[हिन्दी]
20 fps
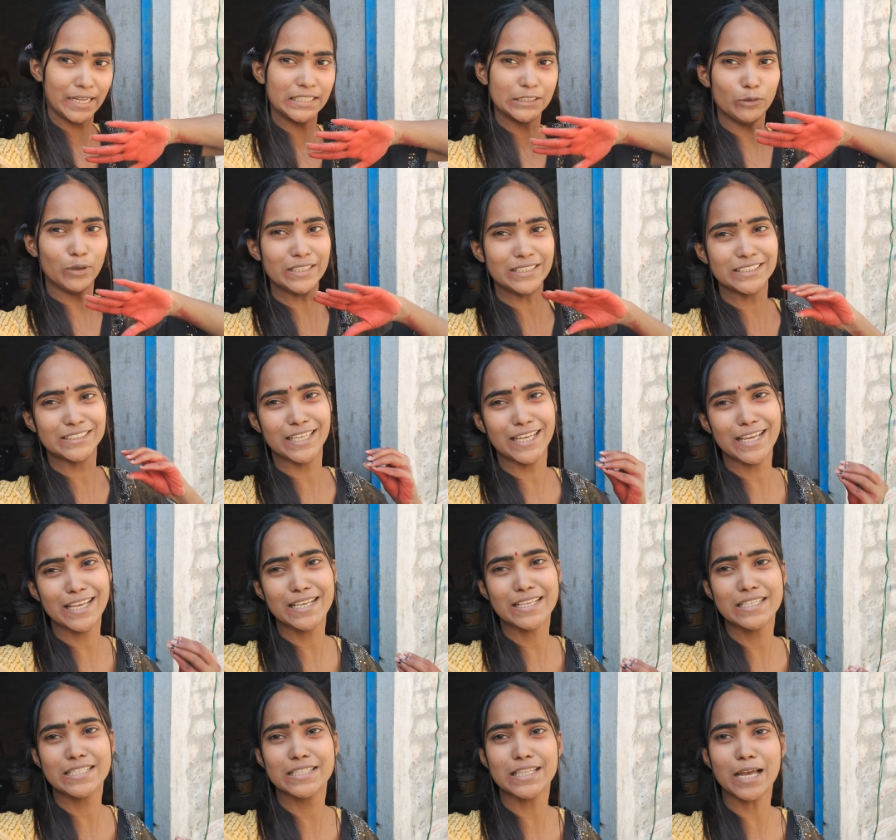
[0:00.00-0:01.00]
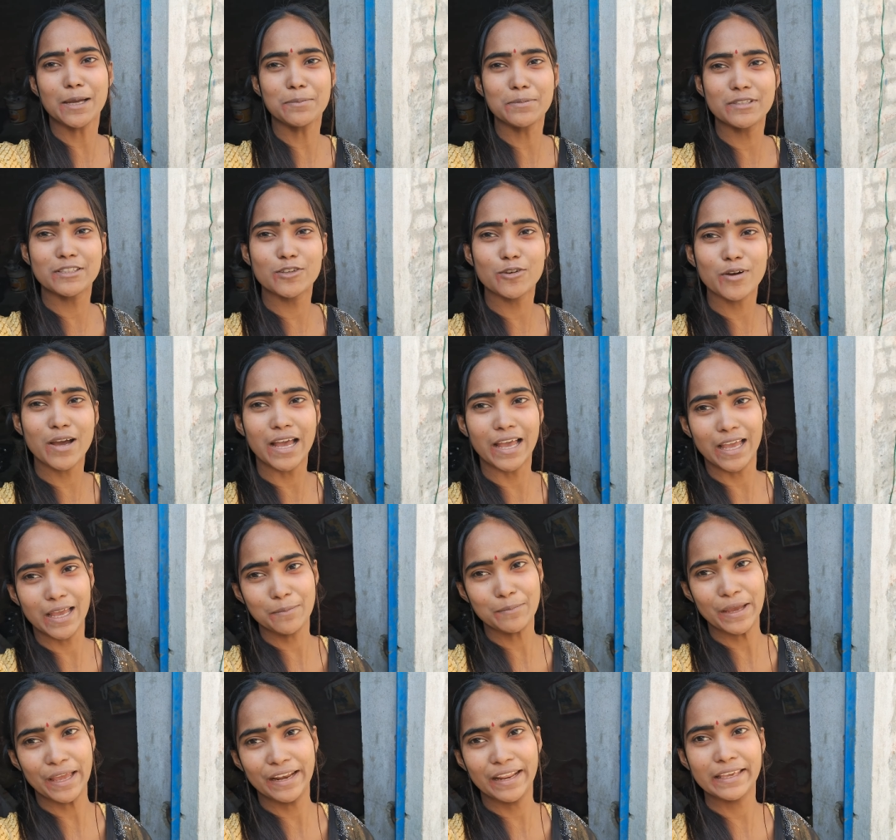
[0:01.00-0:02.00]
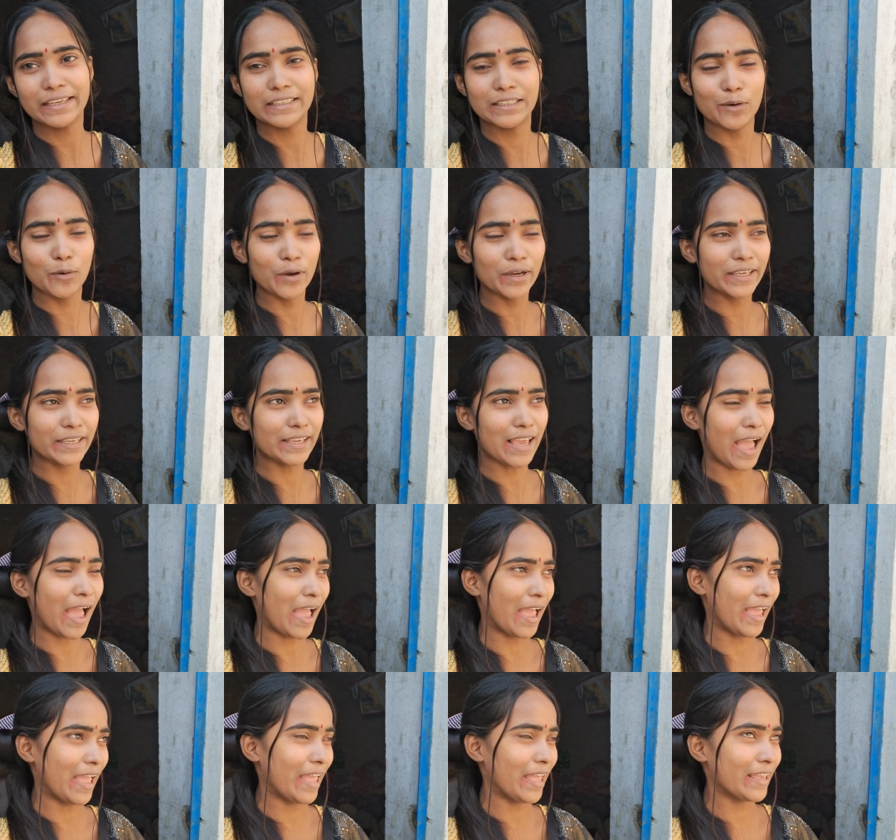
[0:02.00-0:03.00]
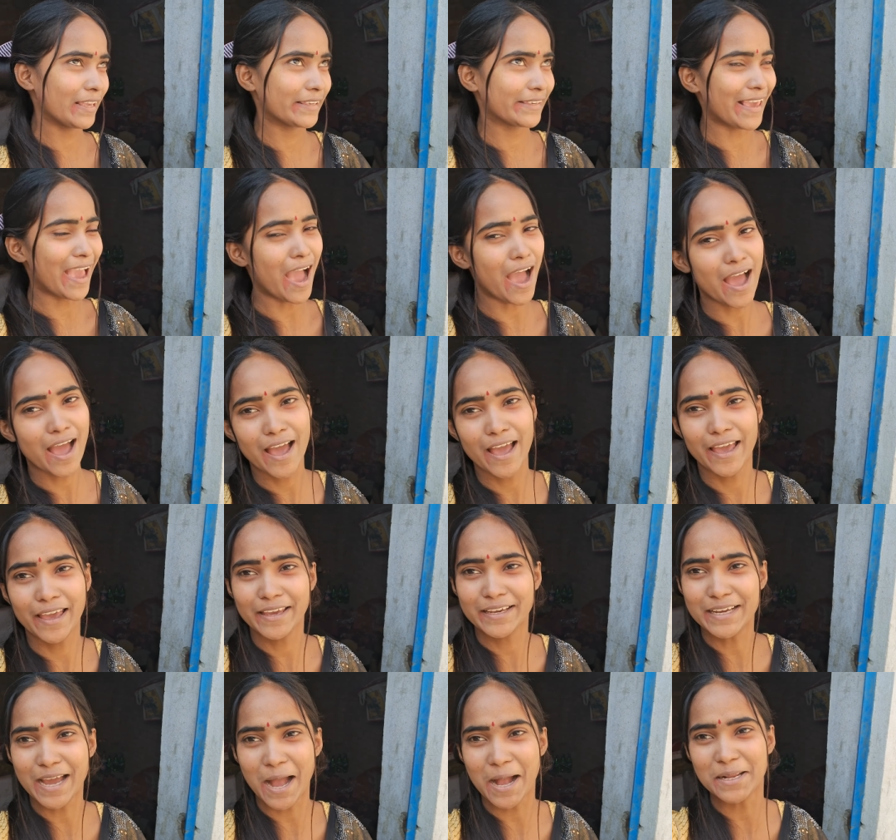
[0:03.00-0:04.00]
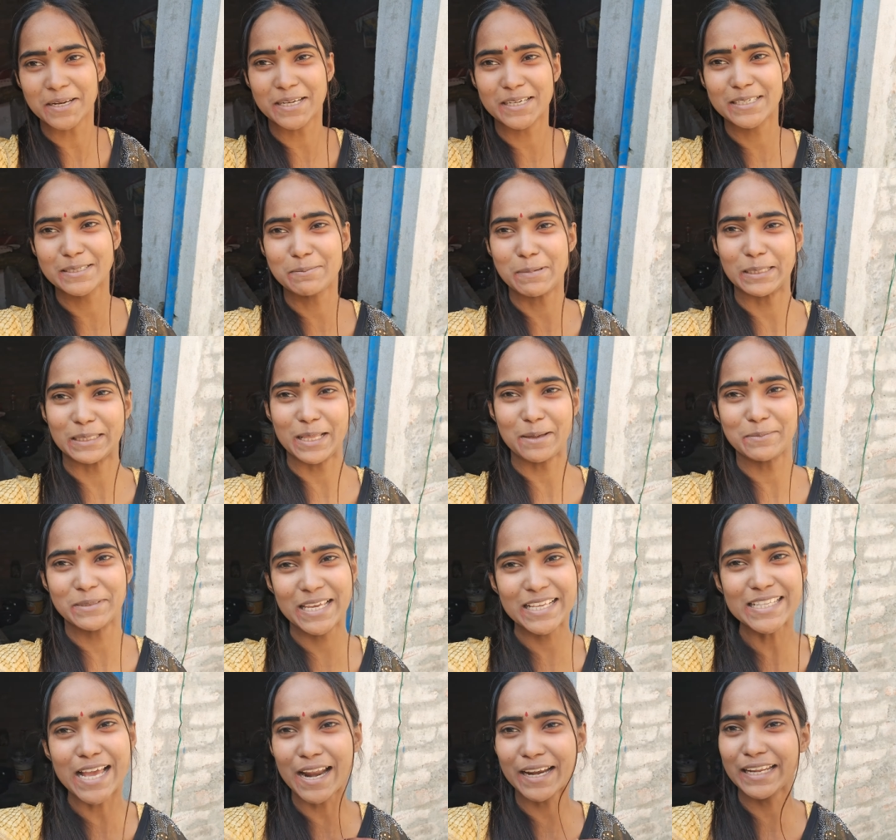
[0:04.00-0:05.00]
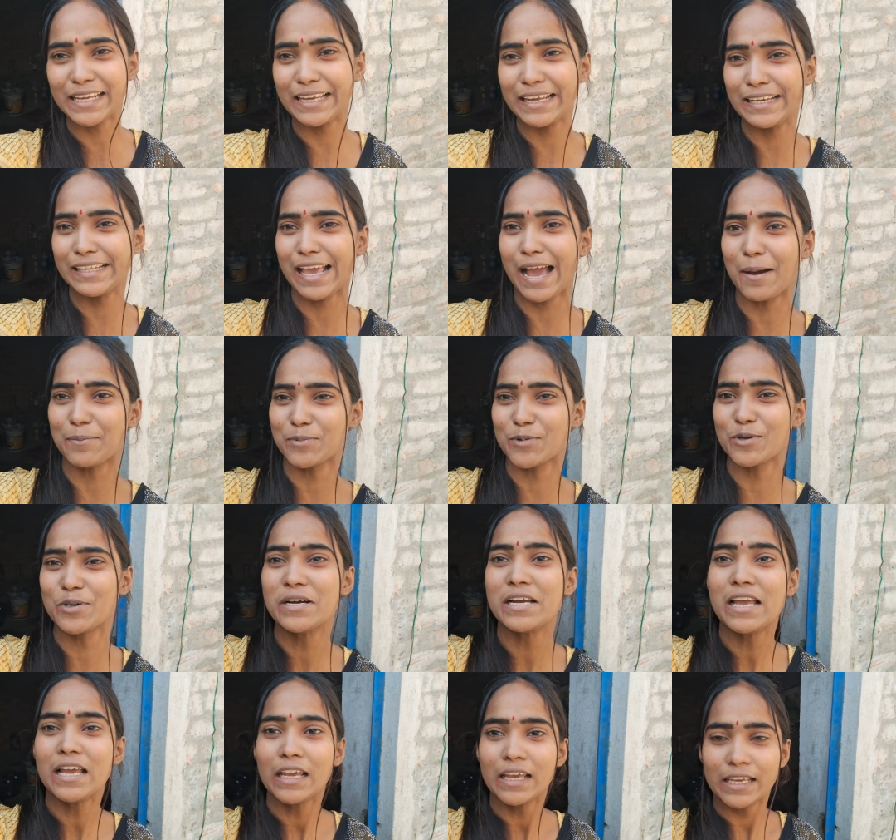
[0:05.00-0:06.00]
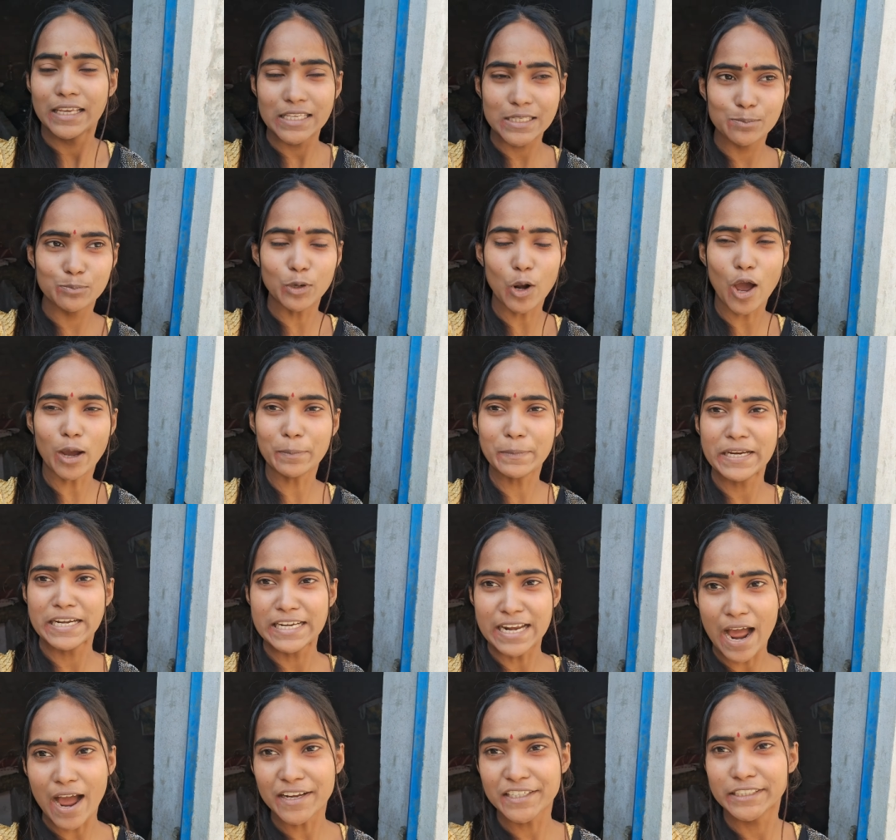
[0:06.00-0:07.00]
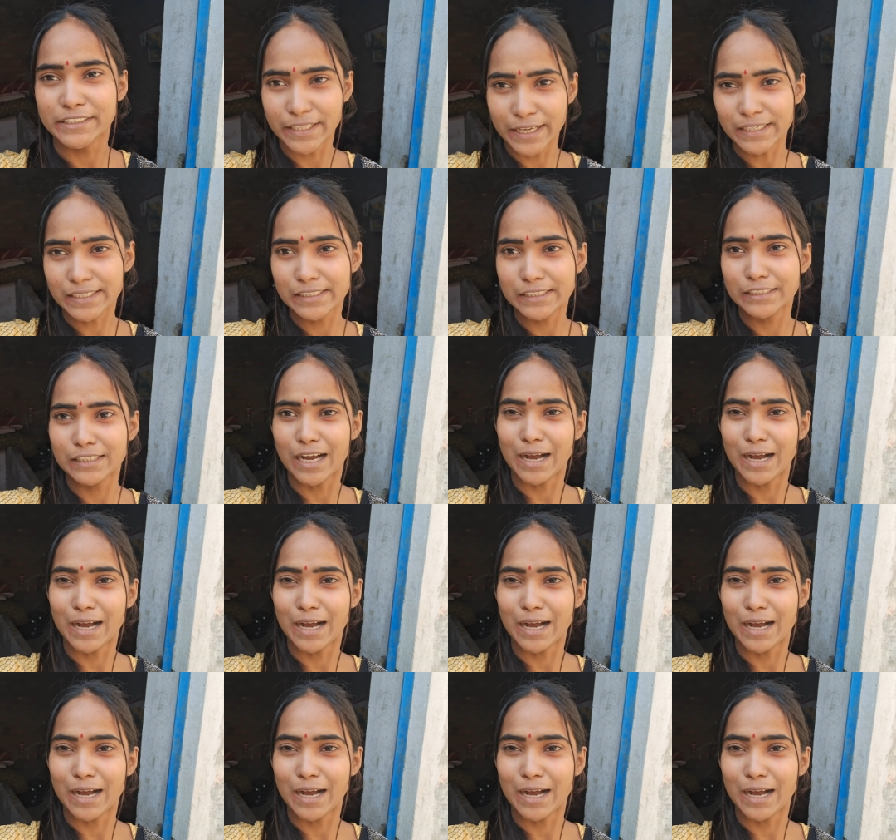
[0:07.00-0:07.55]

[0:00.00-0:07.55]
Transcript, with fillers: तो ये सब जो है मैंने क्यों किया है क्या है कारण मतलब ये जानने के लिए आपको इस ब्लॉग में लास्ट तक